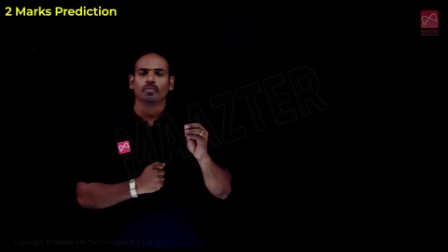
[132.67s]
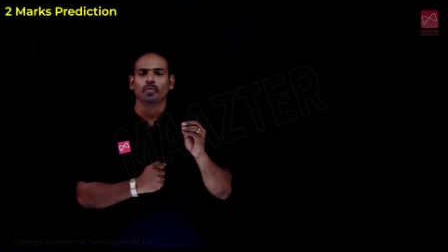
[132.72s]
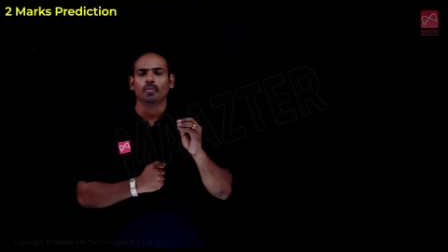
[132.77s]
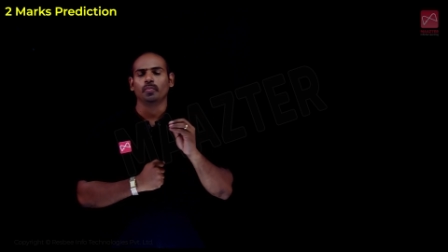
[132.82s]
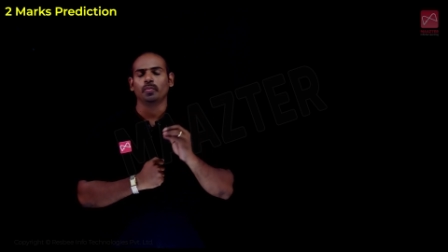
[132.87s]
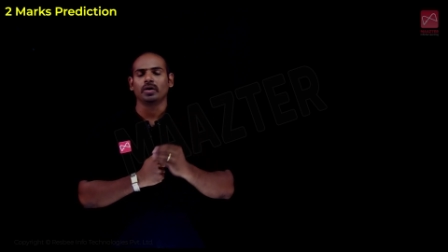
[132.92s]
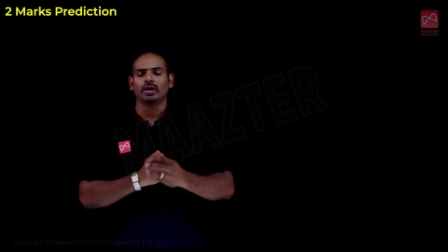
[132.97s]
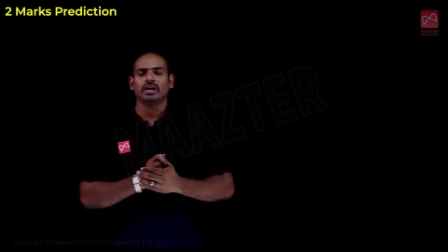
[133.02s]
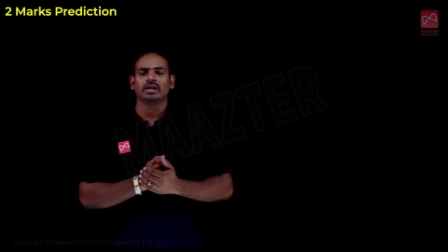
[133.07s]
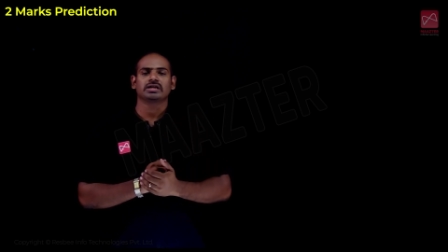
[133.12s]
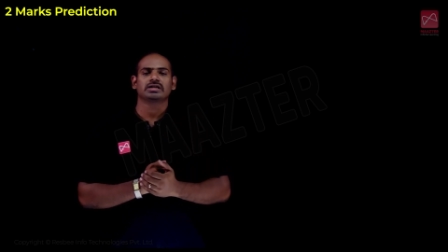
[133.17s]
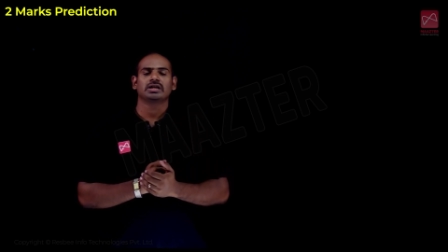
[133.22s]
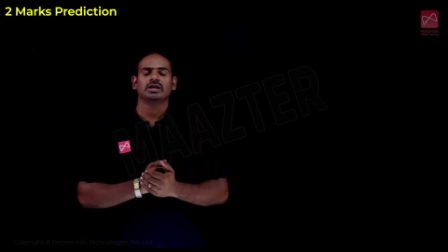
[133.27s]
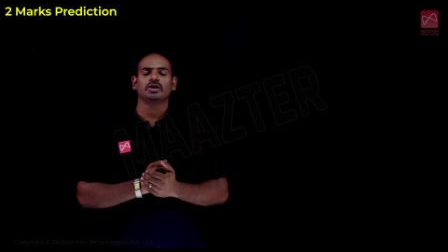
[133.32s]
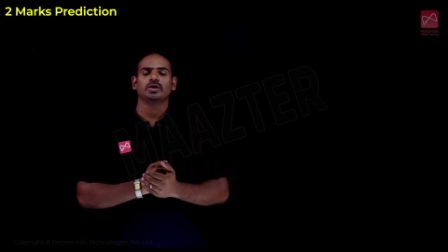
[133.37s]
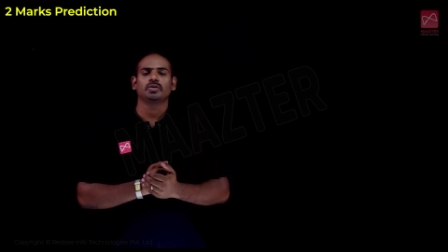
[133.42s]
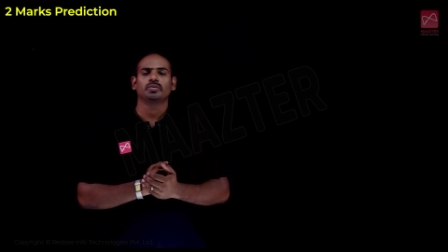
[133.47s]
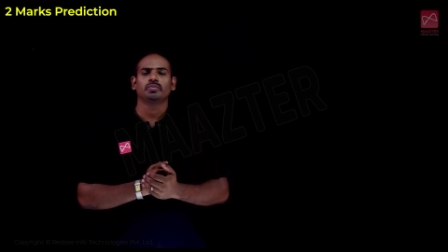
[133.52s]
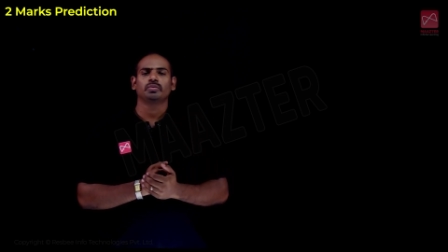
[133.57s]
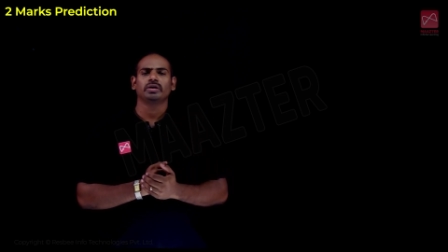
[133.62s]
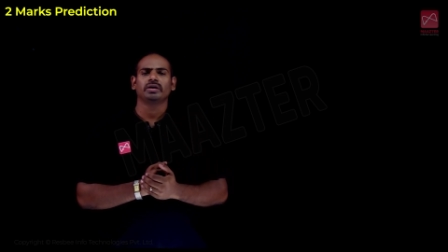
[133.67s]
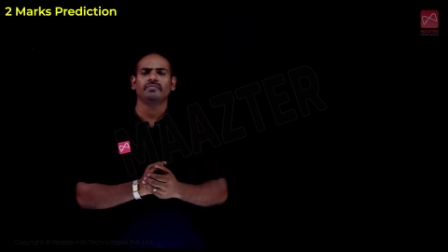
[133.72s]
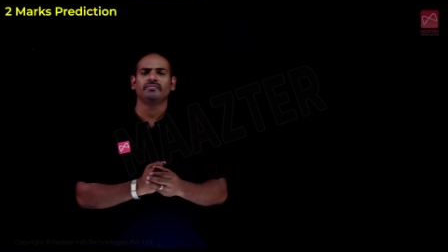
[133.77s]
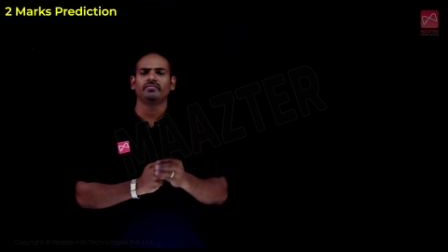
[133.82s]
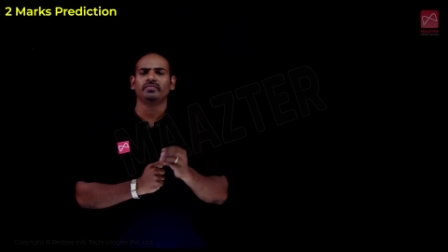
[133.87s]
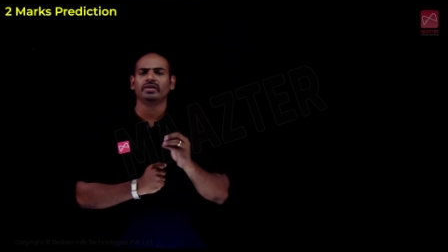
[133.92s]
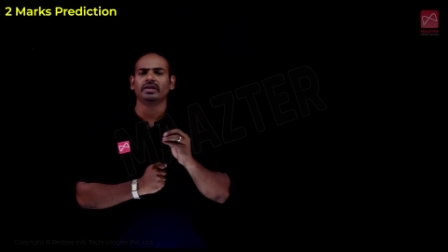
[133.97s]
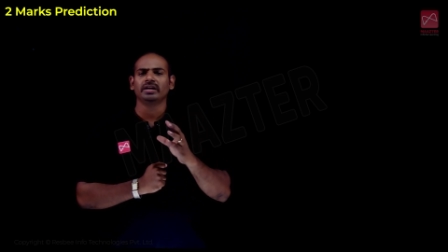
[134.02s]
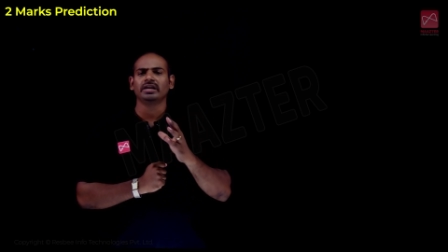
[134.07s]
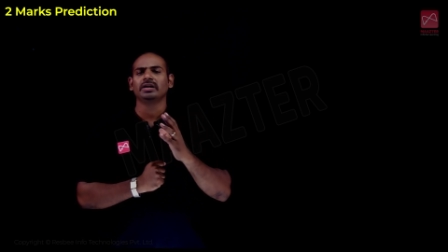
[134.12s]
ஒவ்வொரு லெசனில் இருக்கக்கூடிய
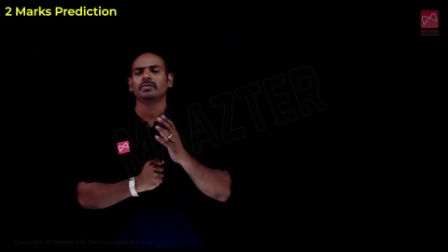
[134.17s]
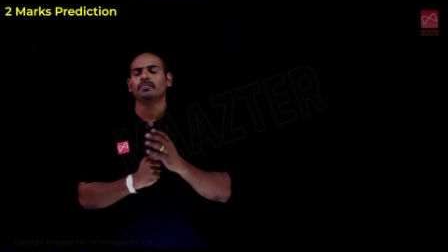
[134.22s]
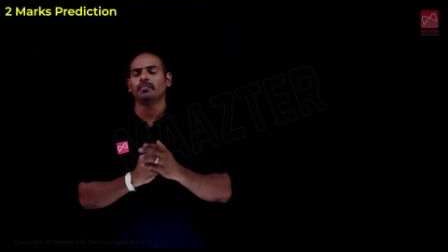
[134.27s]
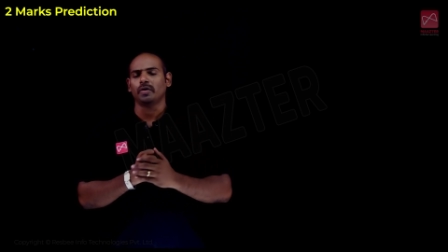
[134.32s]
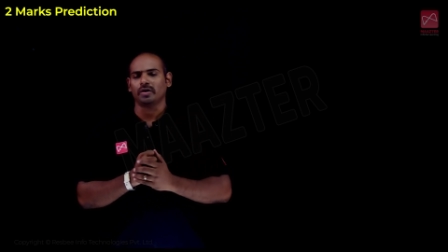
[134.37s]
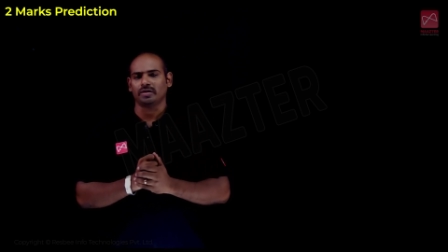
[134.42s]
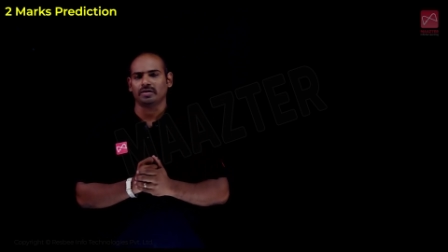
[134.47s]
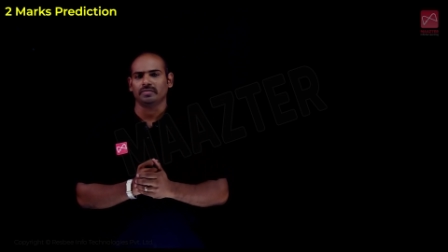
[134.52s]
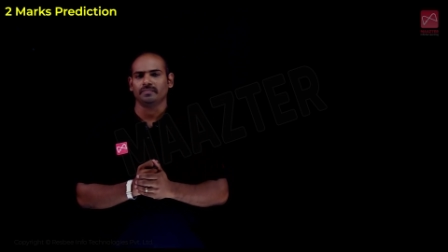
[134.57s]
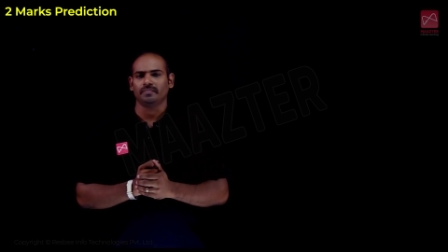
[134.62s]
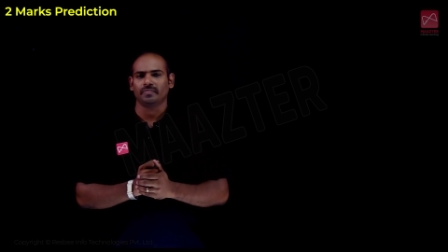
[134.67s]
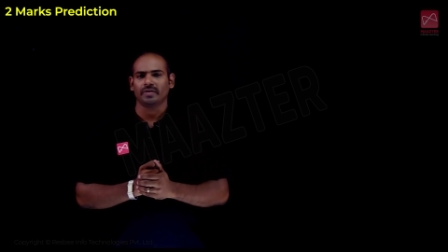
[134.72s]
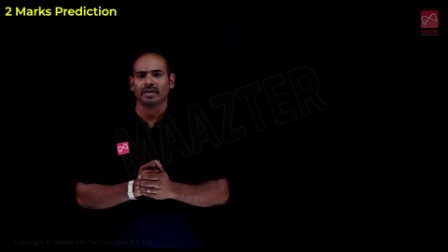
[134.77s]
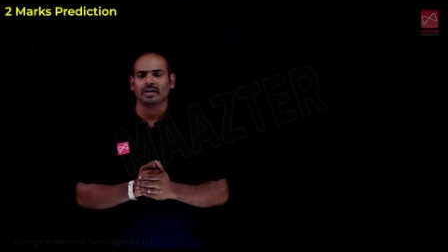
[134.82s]
வெரி இம்பார்ட்டன்ட்